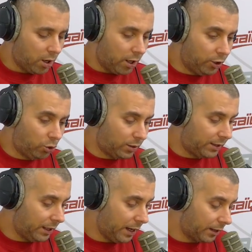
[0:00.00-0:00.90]

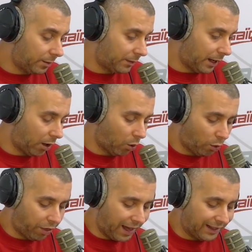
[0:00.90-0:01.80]
الدوسيات متاع
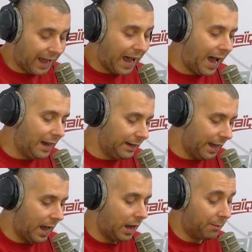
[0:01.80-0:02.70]
القضاة
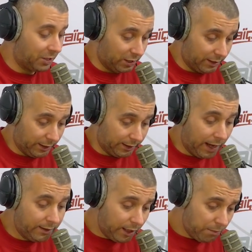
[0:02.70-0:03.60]
أحلناها لمجلس
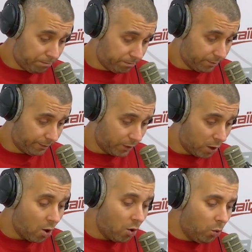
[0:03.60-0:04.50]
التأديب
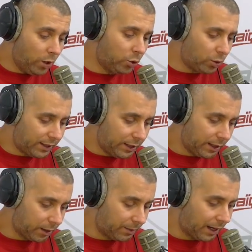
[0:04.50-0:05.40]

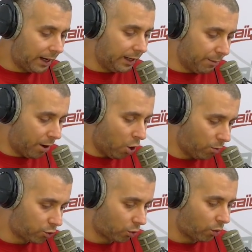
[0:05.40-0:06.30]
والدوسيات متاع اللي ما
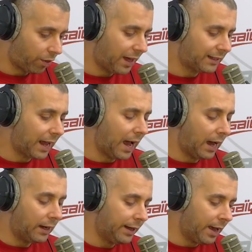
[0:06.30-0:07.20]
همش قضاة
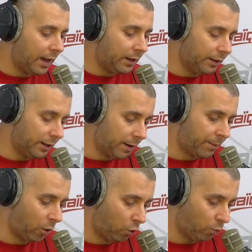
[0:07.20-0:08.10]
أحلناها
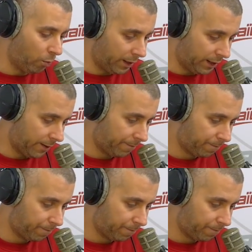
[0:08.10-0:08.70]
للنيابة العمومية